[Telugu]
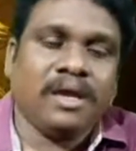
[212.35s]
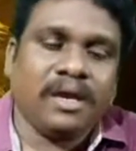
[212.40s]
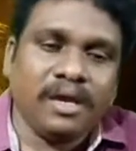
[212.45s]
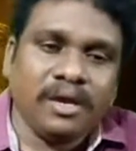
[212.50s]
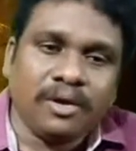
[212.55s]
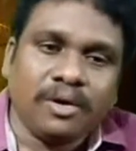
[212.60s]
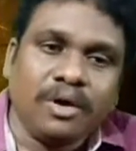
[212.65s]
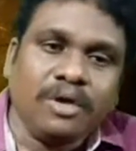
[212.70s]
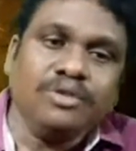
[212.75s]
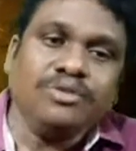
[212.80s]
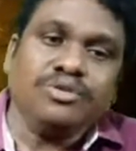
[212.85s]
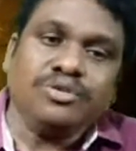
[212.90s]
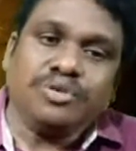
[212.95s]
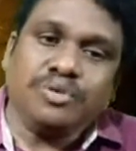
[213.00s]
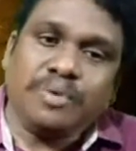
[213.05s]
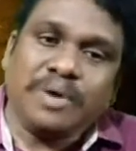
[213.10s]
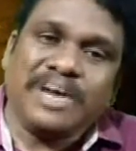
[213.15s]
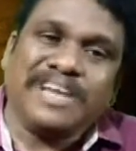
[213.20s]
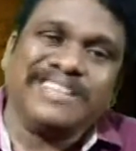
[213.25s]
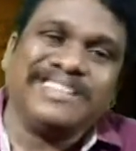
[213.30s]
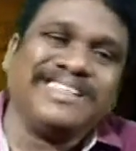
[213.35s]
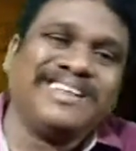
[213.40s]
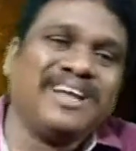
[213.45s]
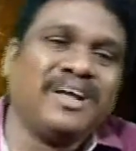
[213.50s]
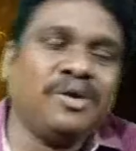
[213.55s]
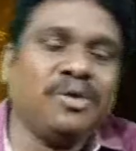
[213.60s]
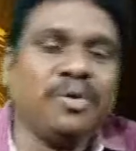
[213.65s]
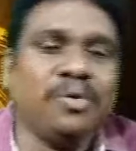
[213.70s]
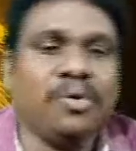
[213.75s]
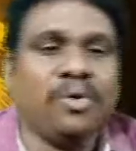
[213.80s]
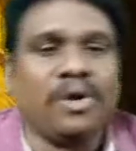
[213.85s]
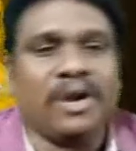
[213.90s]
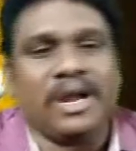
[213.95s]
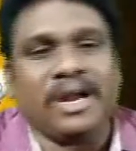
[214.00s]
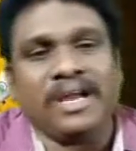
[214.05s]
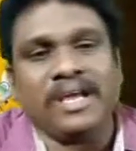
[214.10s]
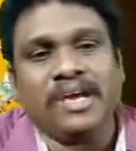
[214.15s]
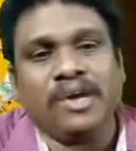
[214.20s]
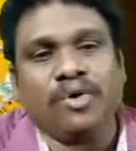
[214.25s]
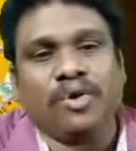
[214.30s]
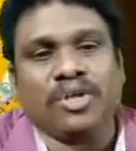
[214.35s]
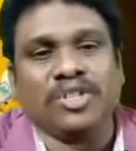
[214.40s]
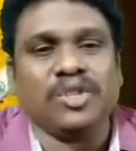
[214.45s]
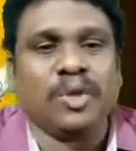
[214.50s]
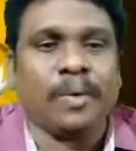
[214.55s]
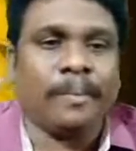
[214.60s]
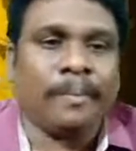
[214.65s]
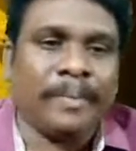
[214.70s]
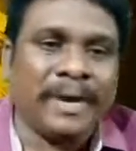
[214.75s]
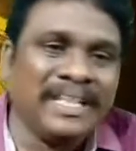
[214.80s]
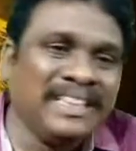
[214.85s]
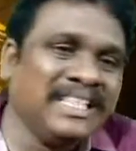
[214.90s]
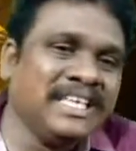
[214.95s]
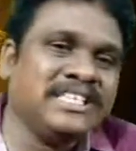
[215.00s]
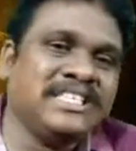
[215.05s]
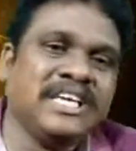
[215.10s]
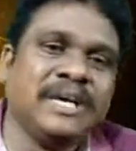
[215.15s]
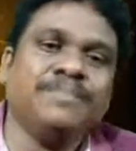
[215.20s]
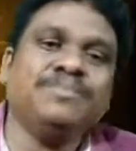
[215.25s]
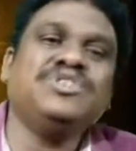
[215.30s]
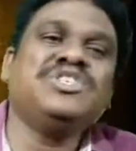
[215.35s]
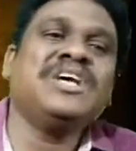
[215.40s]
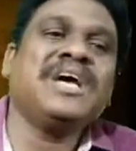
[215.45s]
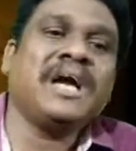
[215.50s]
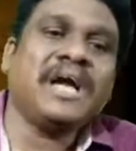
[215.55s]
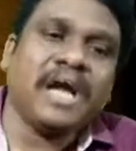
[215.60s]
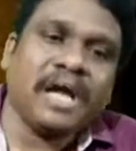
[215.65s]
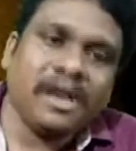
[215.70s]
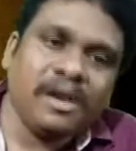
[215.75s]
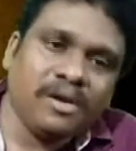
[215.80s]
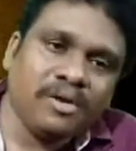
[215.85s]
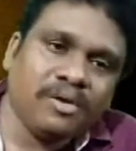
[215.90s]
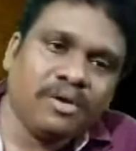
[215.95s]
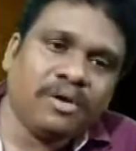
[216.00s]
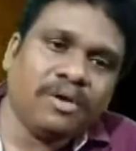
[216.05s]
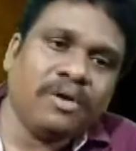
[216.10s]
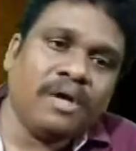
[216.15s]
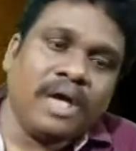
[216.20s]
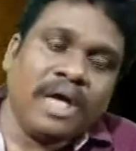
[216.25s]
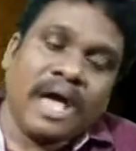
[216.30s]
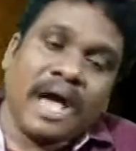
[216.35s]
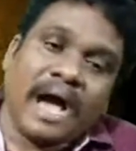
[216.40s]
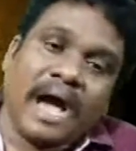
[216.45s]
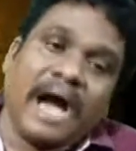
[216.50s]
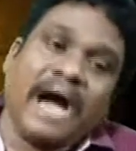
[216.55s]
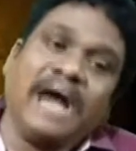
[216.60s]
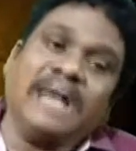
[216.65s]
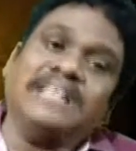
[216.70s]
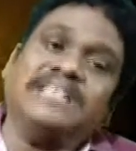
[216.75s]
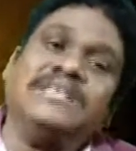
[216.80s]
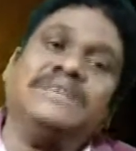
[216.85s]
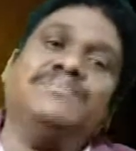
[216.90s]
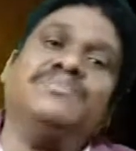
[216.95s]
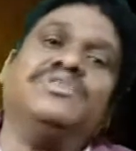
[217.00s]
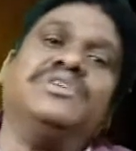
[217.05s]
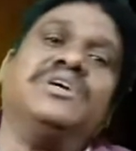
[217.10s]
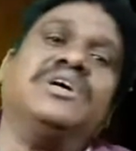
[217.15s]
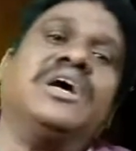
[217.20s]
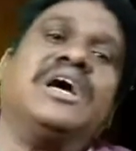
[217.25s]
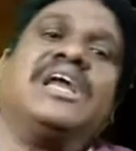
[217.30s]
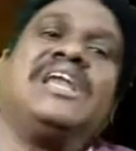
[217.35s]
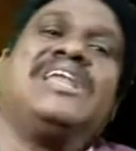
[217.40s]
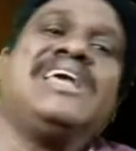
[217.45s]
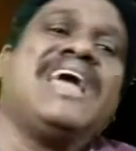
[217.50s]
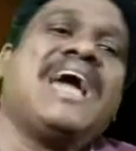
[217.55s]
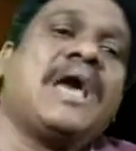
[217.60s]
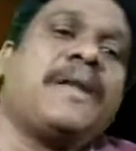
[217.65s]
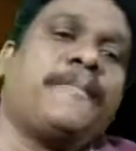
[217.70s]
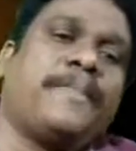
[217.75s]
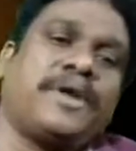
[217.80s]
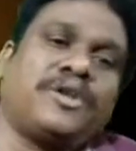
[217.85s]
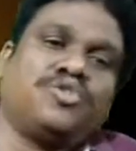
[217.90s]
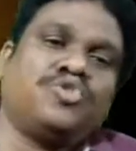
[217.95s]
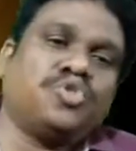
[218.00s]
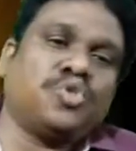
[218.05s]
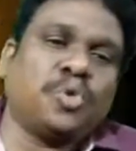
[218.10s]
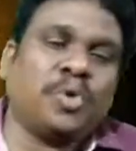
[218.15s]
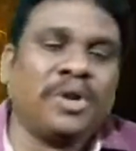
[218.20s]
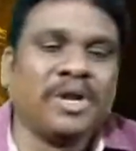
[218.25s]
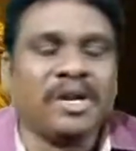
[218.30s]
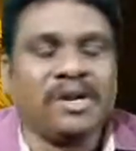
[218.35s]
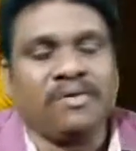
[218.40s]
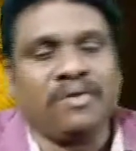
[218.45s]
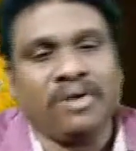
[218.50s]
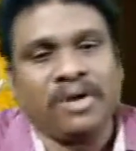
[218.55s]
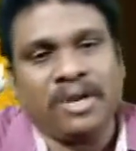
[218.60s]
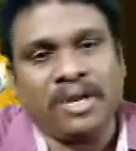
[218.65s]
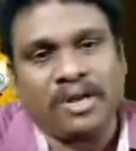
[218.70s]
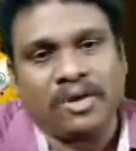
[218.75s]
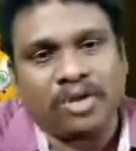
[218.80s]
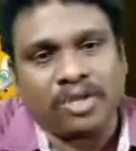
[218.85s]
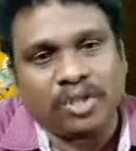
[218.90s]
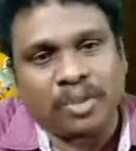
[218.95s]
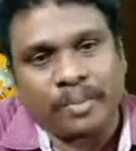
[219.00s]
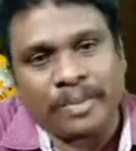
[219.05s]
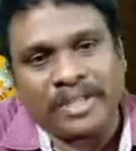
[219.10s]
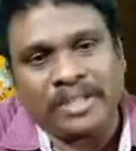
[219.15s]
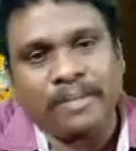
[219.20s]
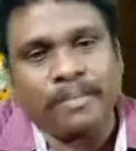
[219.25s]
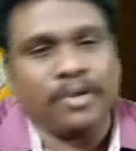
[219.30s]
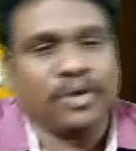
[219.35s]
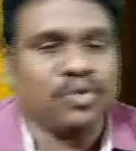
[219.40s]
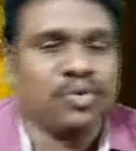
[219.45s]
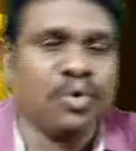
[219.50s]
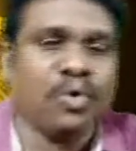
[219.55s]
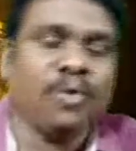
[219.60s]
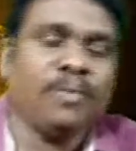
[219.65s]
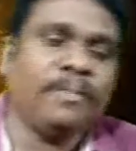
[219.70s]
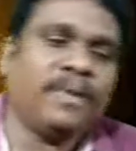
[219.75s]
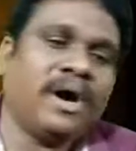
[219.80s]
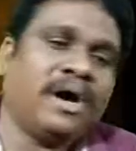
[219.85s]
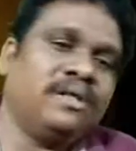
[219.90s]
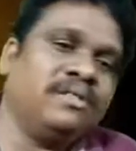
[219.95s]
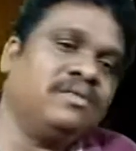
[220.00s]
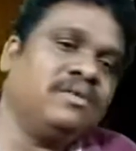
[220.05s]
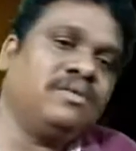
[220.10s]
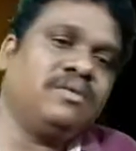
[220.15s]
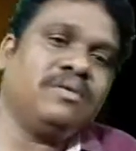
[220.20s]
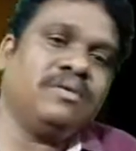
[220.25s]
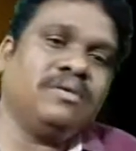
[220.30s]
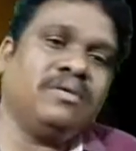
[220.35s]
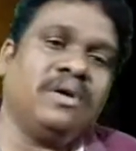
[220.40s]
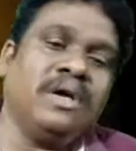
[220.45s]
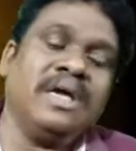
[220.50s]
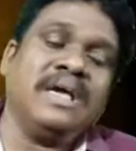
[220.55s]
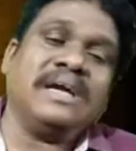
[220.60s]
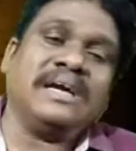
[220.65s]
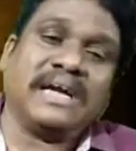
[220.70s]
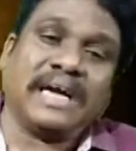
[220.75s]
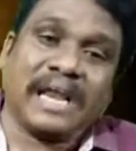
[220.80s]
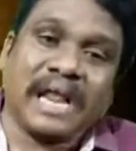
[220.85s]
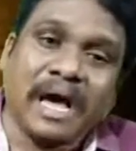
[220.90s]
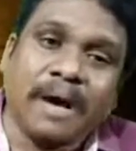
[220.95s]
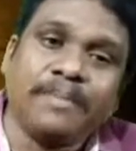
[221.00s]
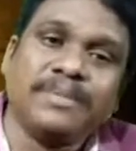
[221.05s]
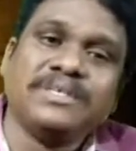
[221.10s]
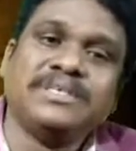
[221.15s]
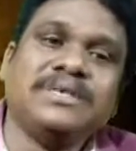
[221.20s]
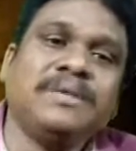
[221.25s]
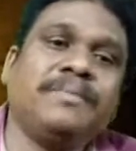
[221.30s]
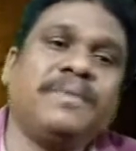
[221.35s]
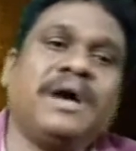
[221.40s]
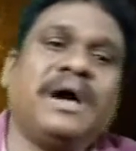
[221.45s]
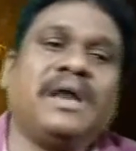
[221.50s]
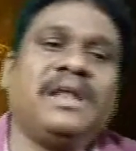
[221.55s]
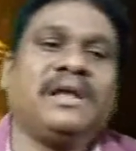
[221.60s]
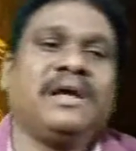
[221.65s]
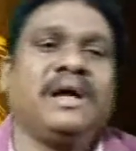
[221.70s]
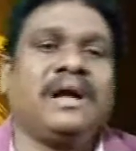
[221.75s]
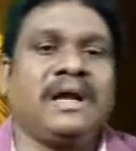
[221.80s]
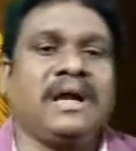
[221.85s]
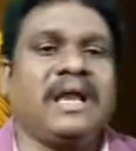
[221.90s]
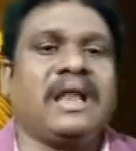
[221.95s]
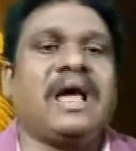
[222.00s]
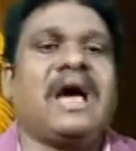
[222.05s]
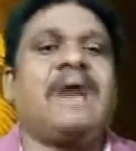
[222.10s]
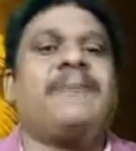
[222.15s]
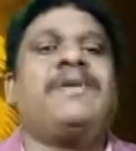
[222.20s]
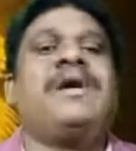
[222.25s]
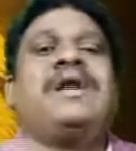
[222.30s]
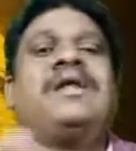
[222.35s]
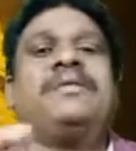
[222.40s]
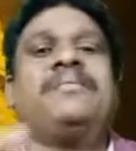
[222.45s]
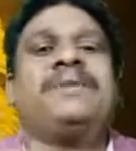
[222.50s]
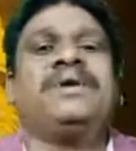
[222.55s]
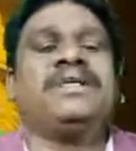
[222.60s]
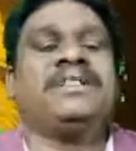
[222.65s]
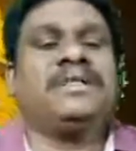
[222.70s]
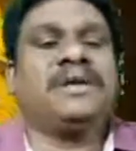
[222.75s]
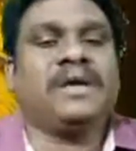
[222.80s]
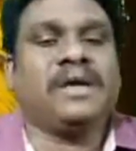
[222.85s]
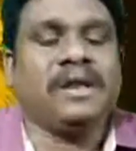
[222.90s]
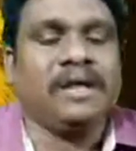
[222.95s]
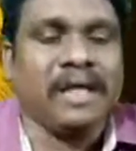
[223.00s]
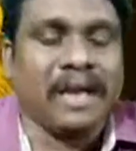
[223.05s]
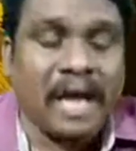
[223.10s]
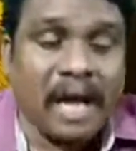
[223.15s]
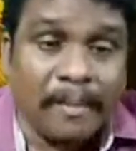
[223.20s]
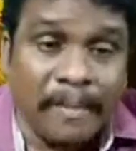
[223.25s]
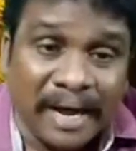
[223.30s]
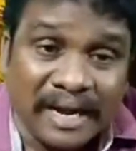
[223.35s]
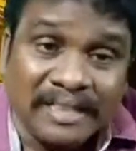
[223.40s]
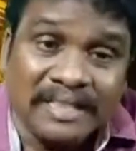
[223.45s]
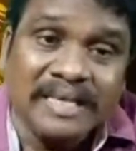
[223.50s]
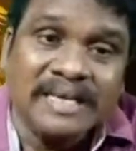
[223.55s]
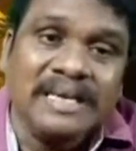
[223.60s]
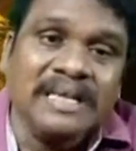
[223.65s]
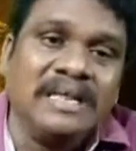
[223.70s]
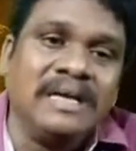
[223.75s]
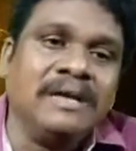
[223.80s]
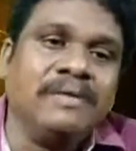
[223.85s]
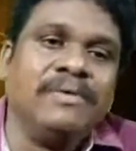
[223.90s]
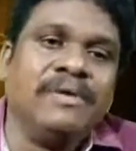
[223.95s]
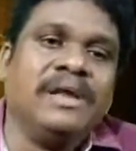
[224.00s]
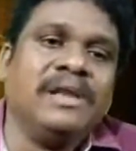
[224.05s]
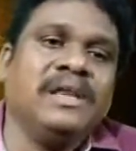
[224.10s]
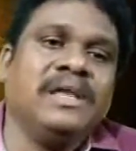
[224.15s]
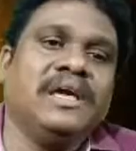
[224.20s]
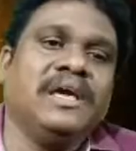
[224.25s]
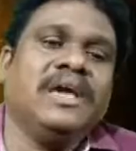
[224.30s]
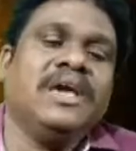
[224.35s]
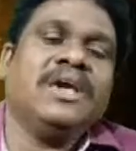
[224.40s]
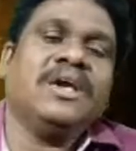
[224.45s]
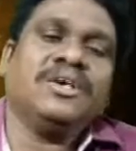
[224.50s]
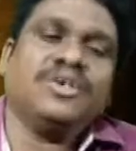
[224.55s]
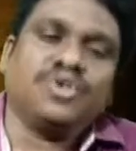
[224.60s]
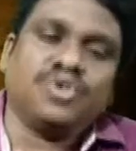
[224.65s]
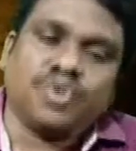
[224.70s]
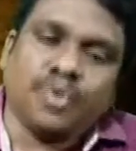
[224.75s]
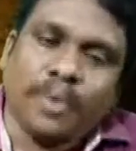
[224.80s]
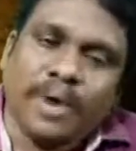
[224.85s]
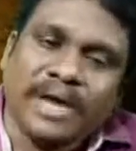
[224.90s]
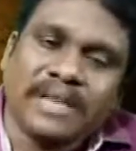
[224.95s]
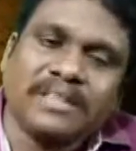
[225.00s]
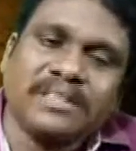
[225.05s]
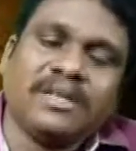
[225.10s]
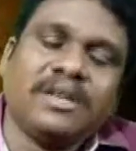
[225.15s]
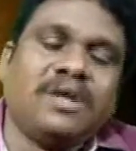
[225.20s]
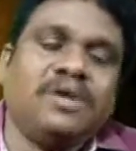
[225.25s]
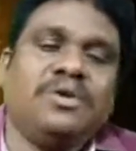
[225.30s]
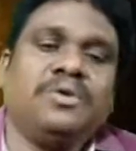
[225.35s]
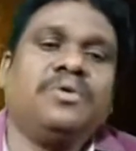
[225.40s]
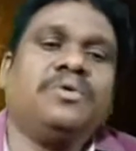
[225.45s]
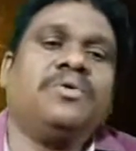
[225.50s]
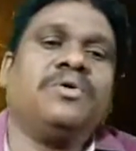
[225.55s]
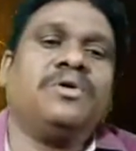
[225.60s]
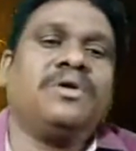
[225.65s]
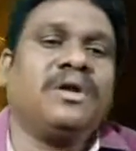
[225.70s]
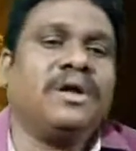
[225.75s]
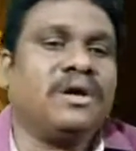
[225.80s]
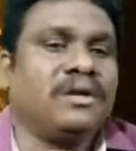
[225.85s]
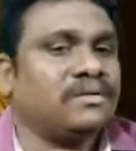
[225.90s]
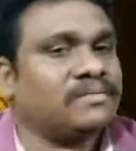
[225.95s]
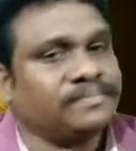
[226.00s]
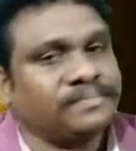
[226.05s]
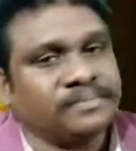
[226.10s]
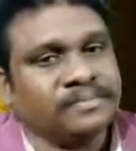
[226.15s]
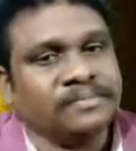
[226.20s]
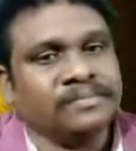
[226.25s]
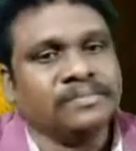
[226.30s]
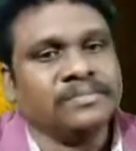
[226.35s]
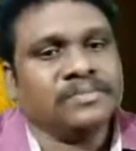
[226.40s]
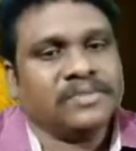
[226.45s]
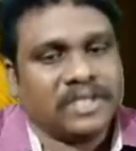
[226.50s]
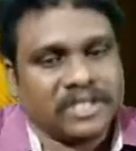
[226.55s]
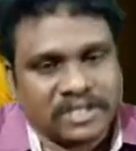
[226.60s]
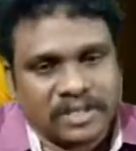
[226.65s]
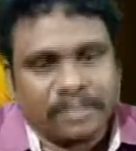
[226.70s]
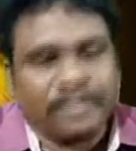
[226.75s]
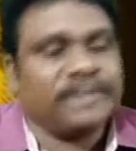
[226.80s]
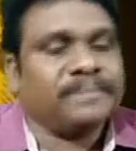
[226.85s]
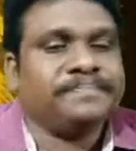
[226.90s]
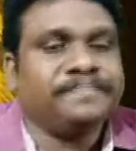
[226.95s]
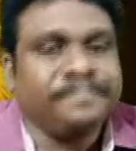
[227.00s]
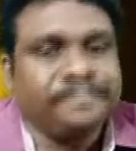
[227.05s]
ఈరోజు సువార్తను అడ్డుకోవడానికి కొంతమంది చెంచగాళ్ళు ఆ చెంచగాళ్ళు ఏర్పరచుకున్నటువంటి కొంతమంది మతోన్మాదులు గ్రామ సింహాలుగా గ్రామాల మీదకి గ్రామాల దగ్గరికి వెళ్ళి సువార్తను అడ్డుకుంటున్నారు నిజమే